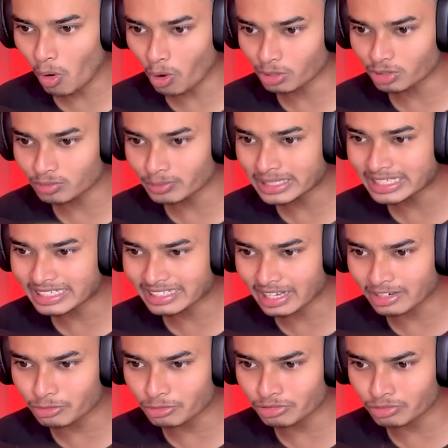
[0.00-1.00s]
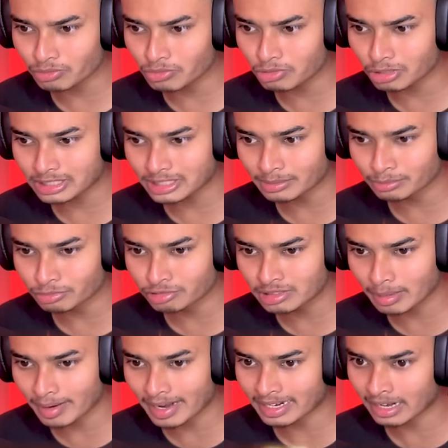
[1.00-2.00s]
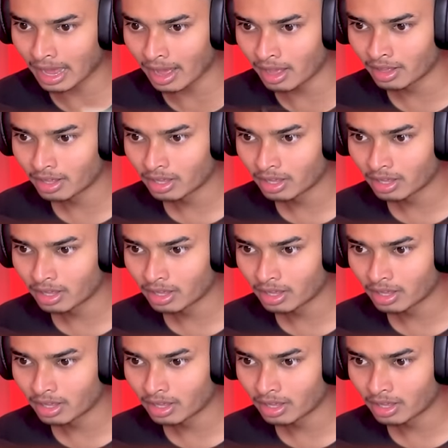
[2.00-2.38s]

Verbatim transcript: অটোমেটিক কেন খুলে যায় আমি বুঝতে পারি না